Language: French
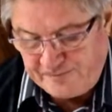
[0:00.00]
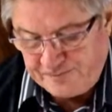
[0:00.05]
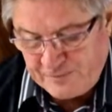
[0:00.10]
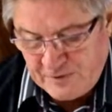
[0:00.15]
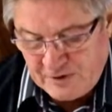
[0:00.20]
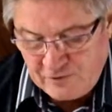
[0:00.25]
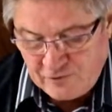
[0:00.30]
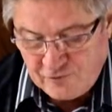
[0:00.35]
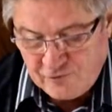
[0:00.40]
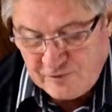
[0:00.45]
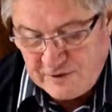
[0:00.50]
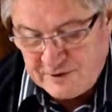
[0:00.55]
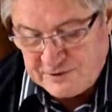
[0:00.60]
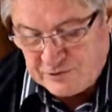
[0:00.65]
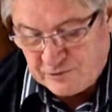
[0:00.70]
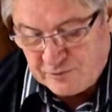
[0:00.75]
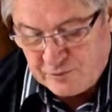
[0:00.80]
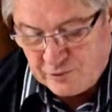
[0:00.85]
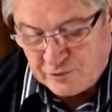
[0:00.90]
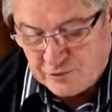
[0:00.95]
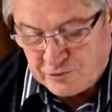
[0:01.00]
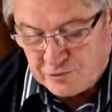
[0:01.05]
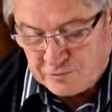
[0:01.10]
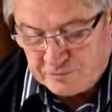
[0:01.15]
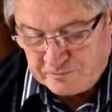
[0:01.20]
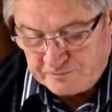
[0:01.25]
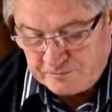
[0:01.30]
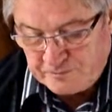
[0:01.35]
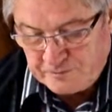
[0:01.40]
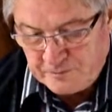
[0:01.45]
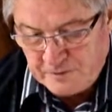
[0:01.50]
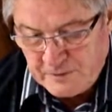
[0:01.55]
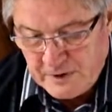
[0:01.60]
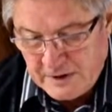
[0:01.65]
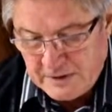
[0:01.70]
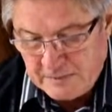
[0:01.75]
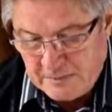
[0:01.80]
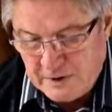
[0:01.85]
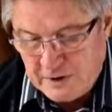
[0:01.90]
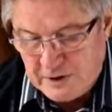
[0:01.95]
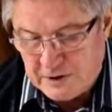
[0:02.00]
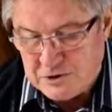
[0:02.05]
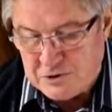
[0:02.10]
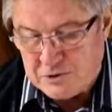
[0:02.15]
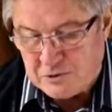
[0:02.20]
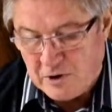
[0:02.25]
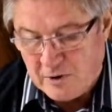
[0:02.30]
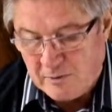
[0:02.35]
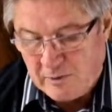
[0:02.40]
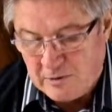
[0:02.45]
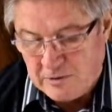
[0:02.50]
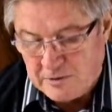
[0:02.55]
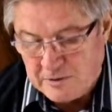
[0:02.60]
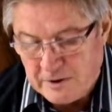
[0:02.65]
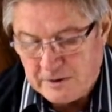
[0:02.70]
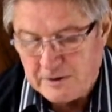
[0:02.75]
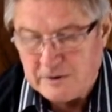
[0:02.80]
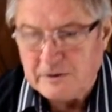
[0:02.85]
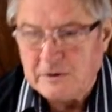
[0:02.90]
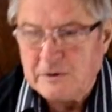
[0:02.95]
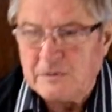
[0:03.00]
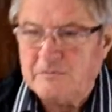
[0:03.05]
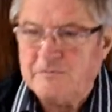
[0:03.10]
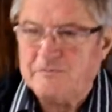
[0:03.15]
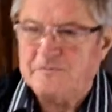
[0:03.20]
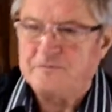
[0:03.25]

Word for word: Alors nous voilà sur Bordeaux. Une belle région à blanc d'ailleurs.